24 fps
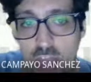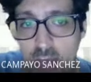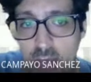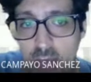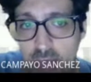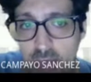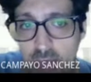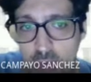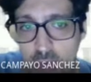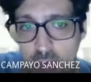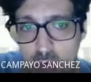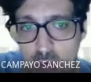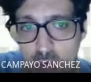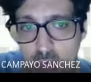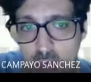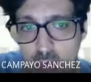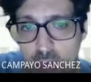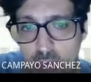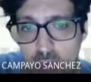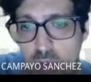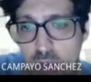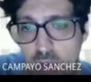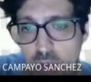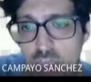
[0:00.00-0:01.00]
a dibujar,
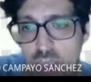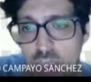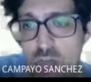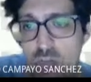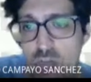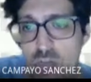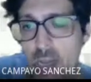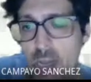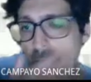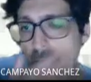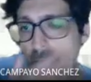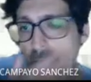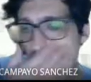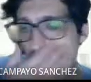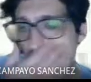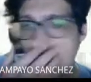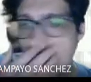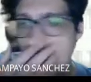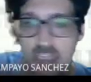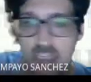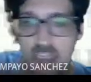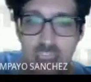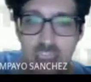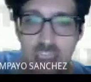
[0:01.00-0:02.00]
porque es una variable
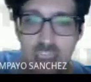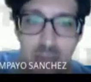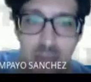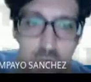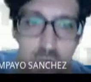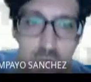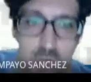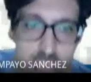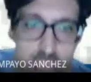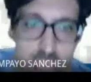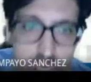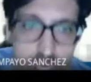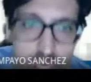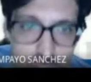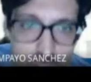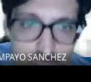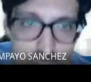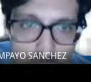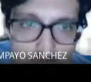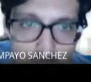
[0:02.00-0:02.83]
cualitativa, pero sí que nos puede